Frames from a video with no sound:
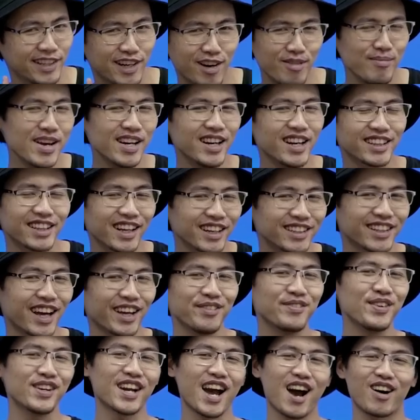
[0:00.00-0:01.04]
không biết là thần
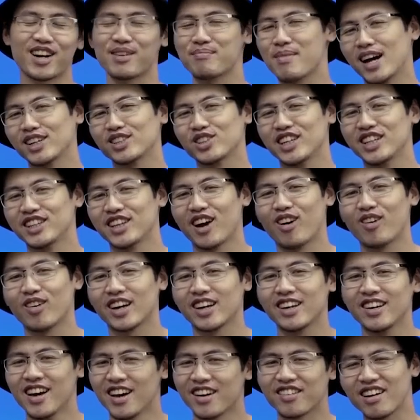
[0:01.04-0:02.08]
thánh phương nào đã ban cho Intel
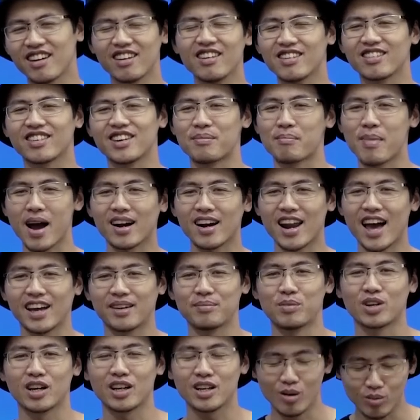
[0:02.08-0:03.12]
cái năng lực để mang lại
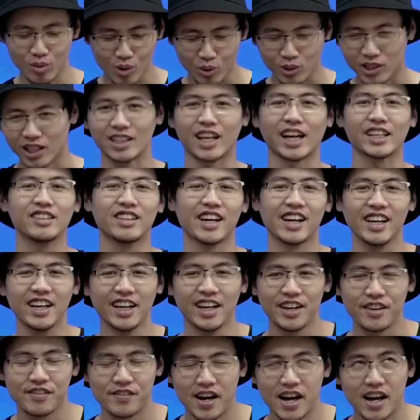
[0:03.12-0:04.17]
một cái công cụ thần thánh như thế
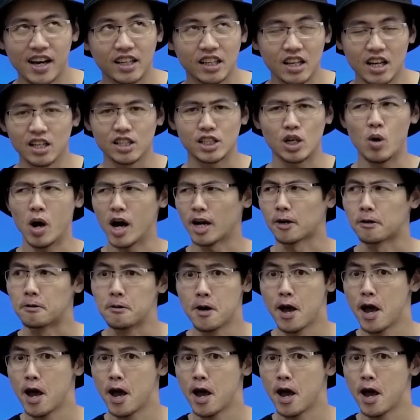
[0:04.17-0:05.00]
và sau hẳn